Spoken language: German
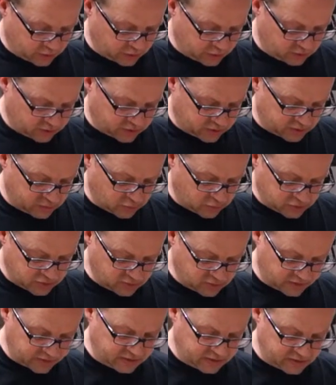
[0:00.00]
Kann ich mir die Maus
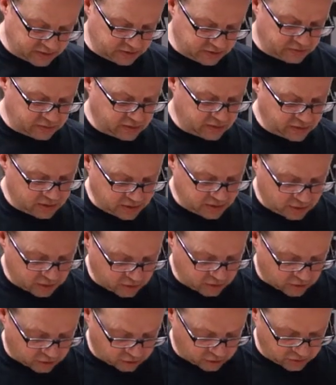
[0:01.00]
markieren,
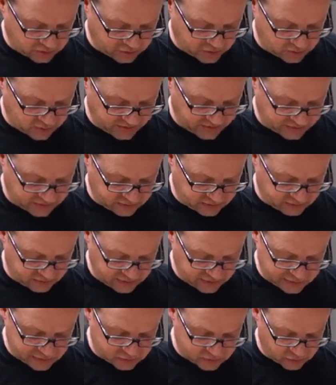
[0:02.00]
kann ich im rechten
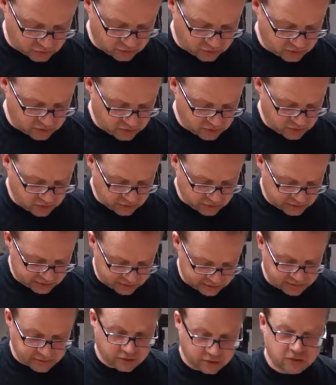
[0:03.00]
Winkel da
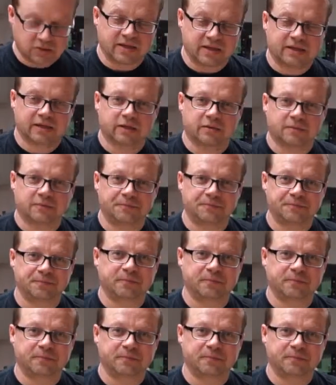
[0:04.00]
Linien anzeichnen.